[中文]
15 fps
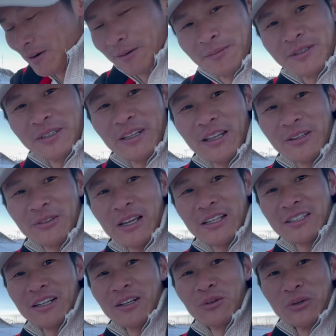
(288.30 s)
我们今天就在
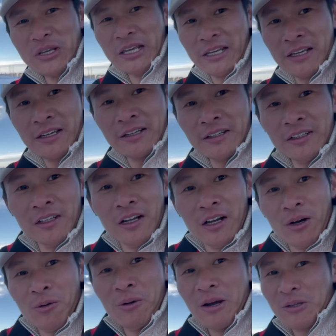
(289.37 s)
这里露营。
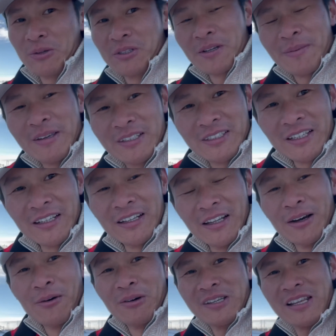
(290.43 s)
我去，这边是真的
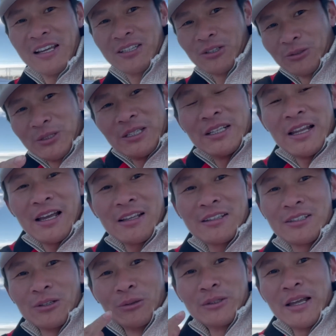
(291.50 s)
冷，我现在手机拿
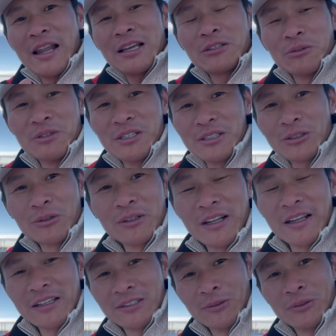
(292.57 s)
手在拿手机，冻的
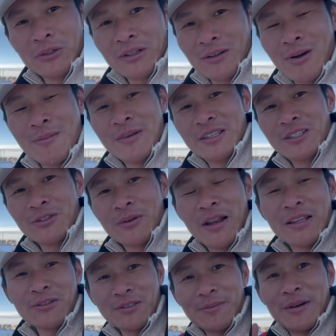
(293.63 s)
那个手快没知觉了，
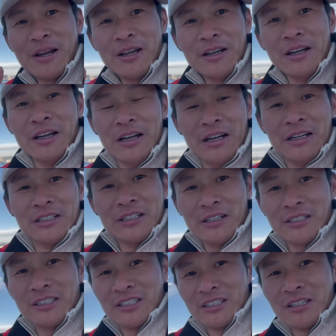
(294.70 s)
就这么
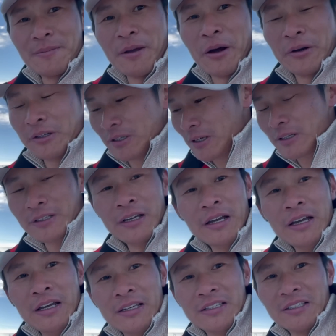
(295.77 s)
几十秒的
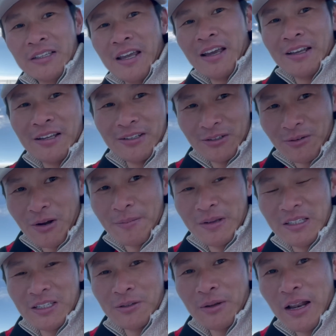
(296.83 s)
时间就快没
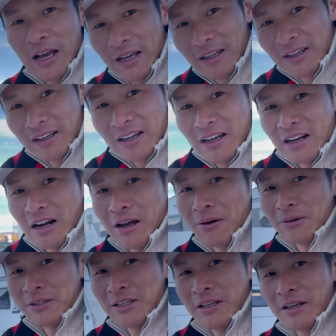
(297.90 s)
知觉了。然后
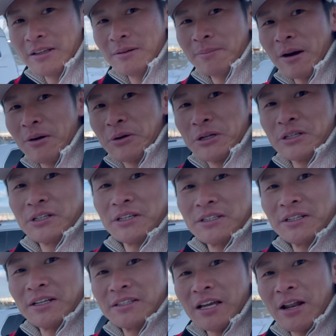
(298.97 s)
我现在已经把我的车
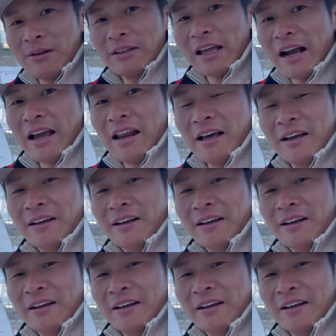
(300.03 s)
子的采暖打开了，